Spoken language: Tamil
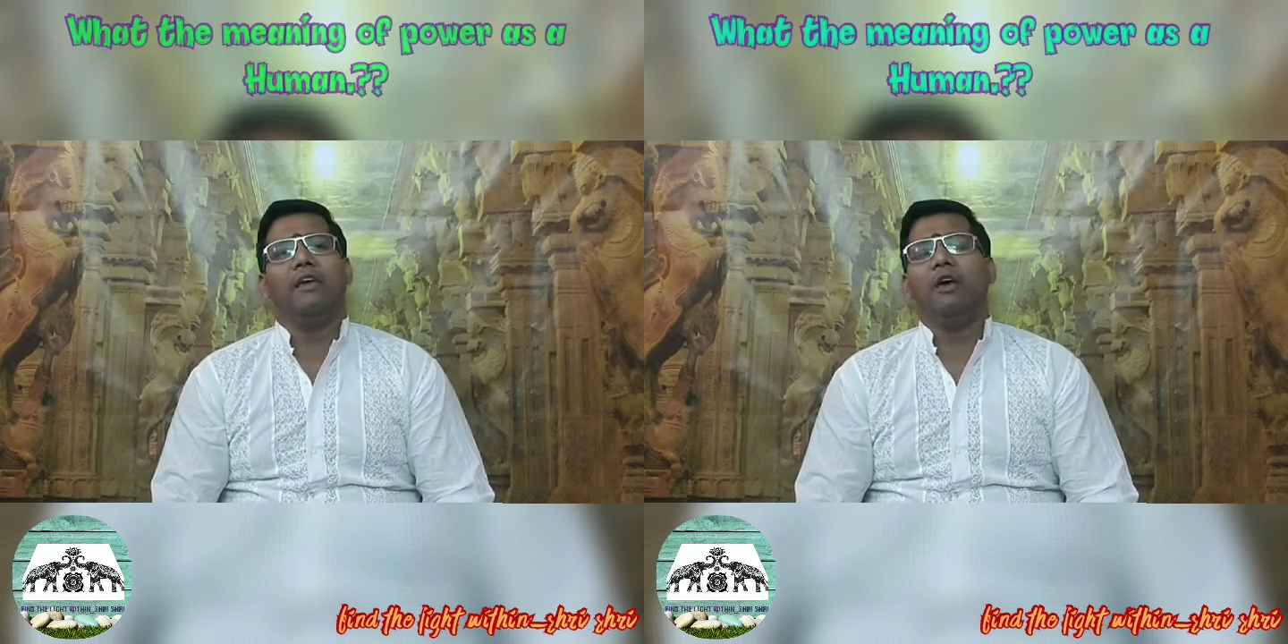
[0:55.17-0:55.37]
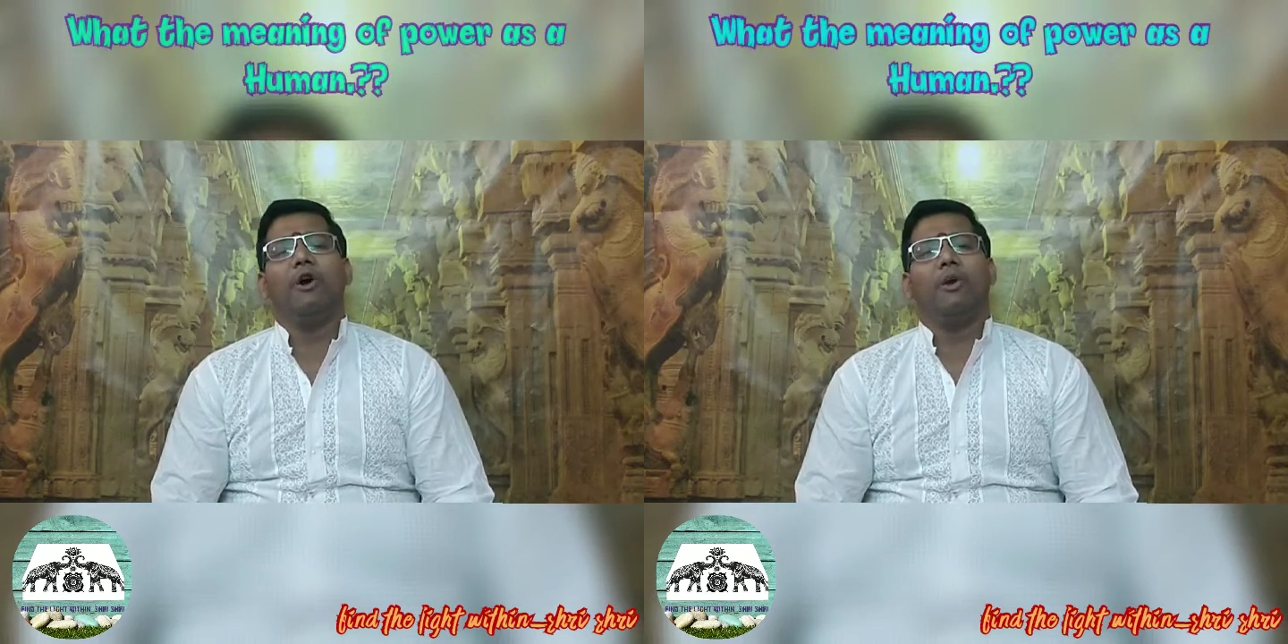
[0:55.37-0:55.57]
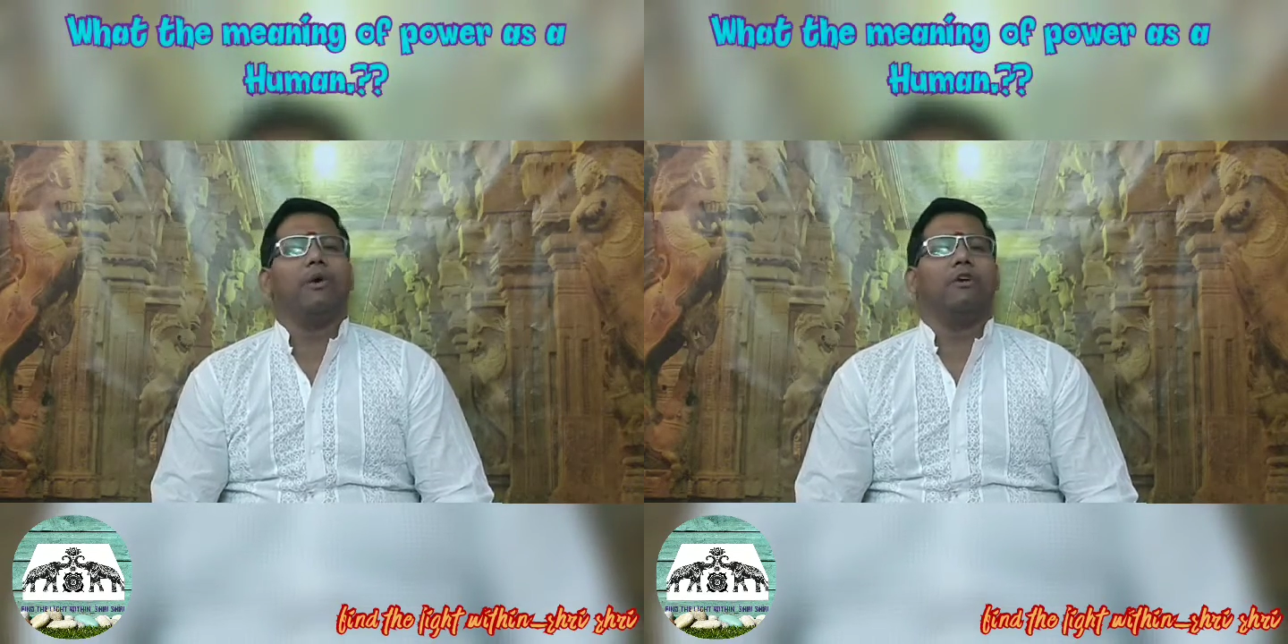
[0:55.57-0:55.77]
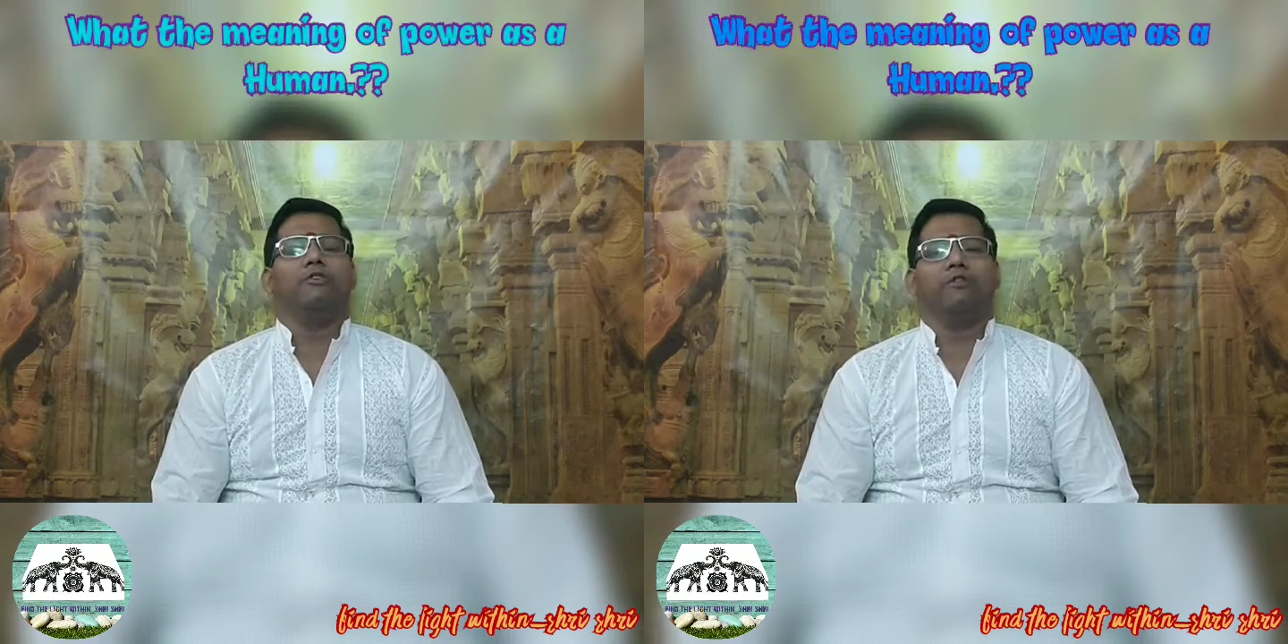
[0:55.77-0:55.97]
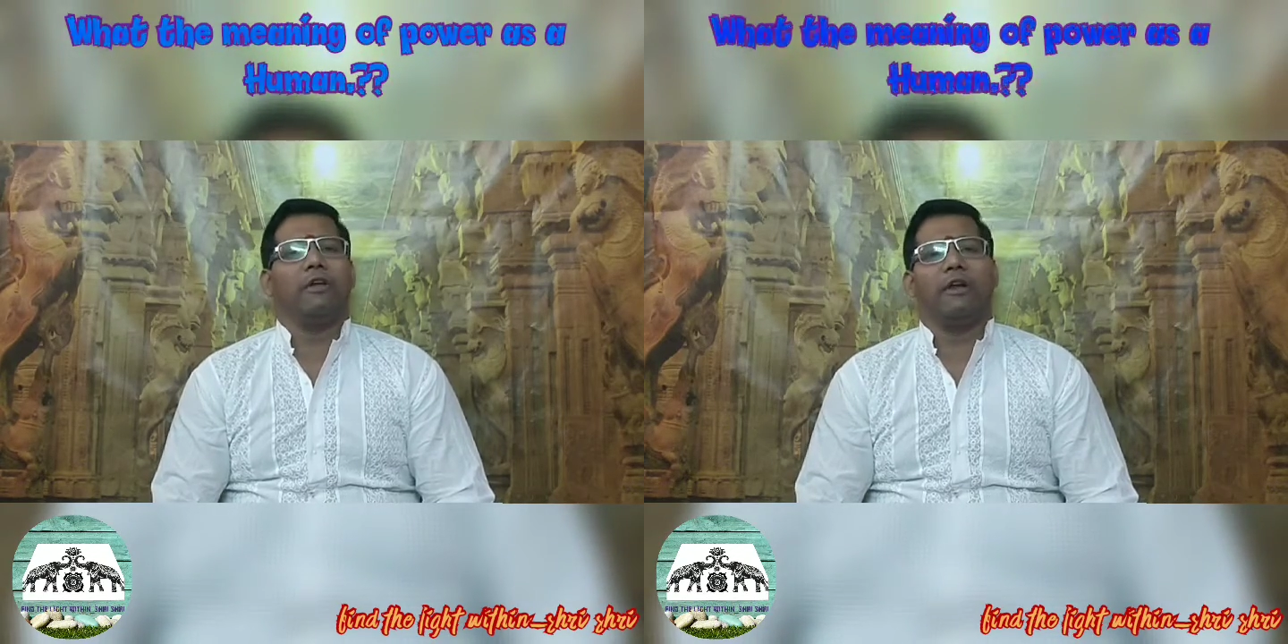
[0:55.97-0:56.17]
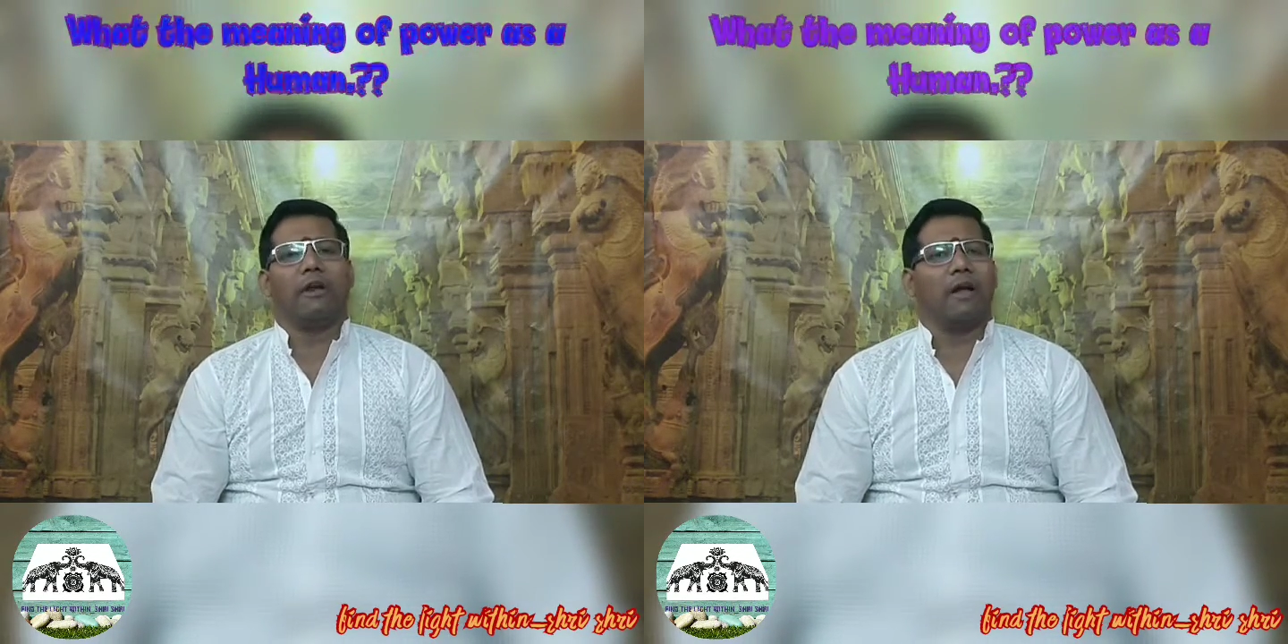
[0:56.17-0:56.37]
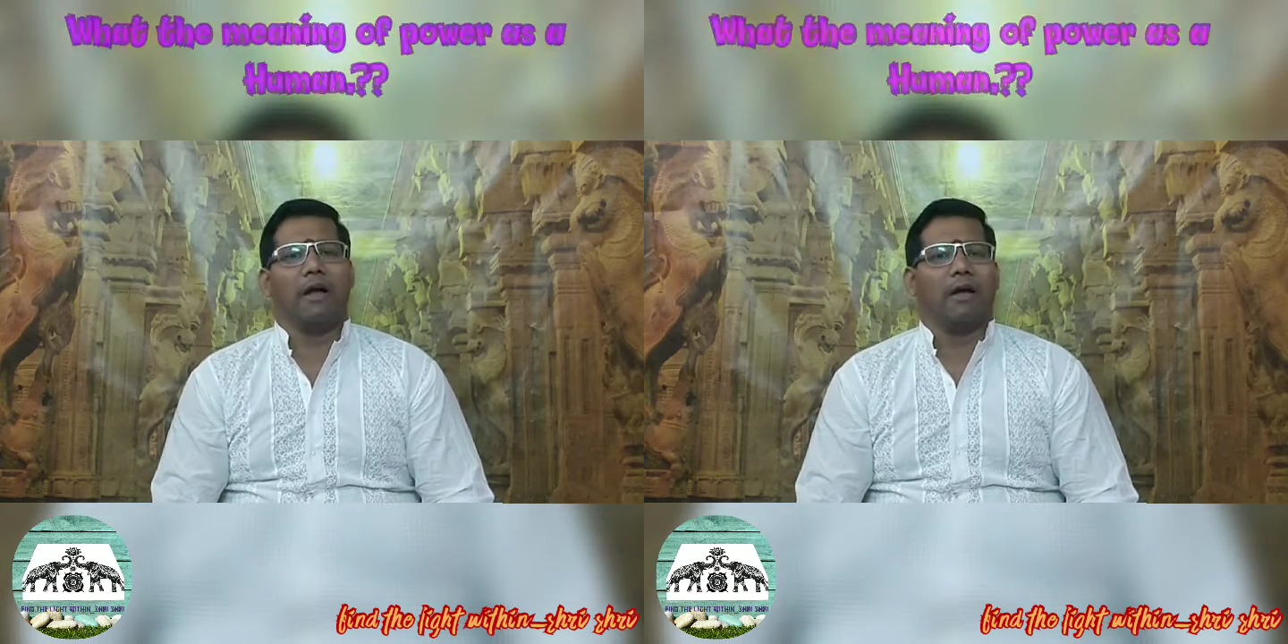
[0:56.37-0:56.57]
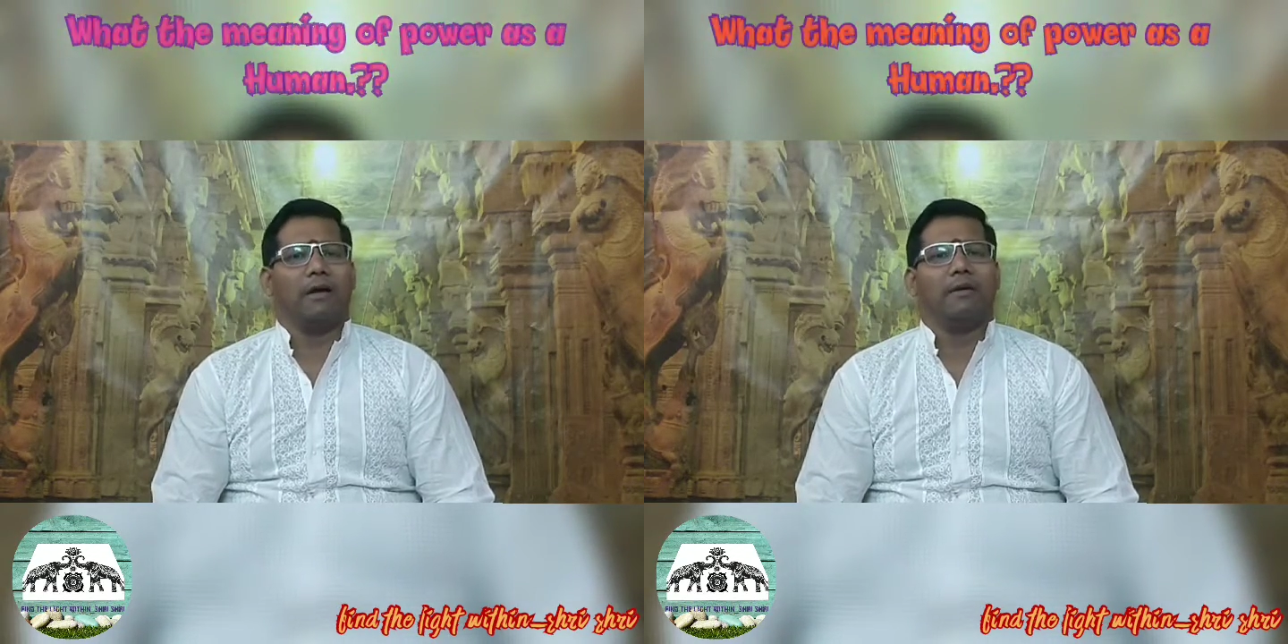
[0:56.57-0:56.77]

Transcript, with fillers: ஈகோவோட சுத்திட்டு இருக்காங்க